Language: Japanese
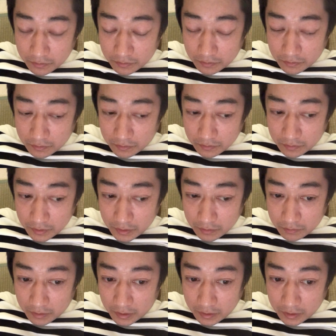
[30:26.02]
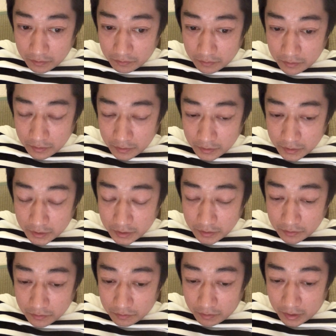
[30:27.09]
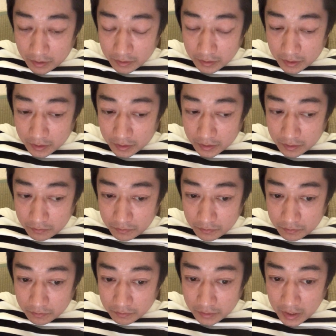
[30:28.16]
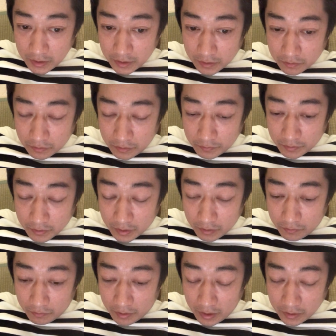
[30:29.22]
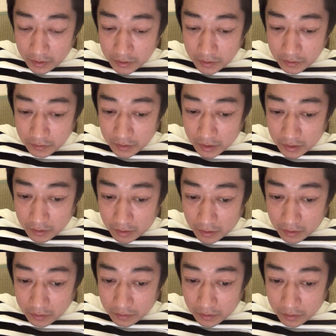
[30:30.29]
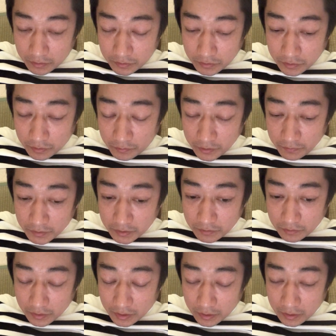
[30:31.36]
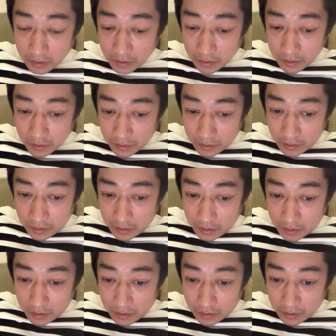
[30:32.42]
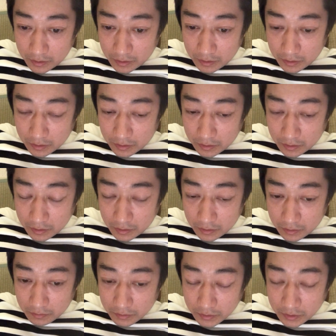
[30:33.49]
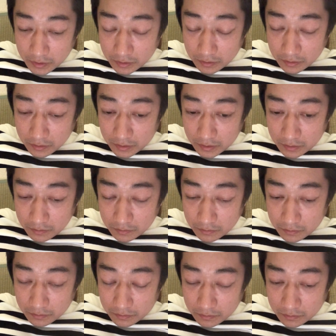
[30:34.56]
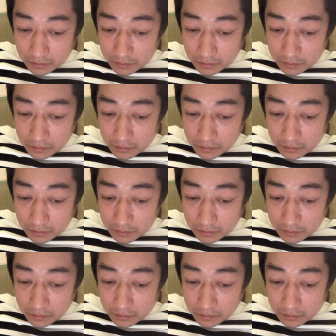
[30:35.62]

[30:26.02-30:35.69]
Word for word: その、えーと、と体の心臓とかだからこのダイエットにも結構関係してるんじゃないのかなって正直思ってますので、えー、私あの、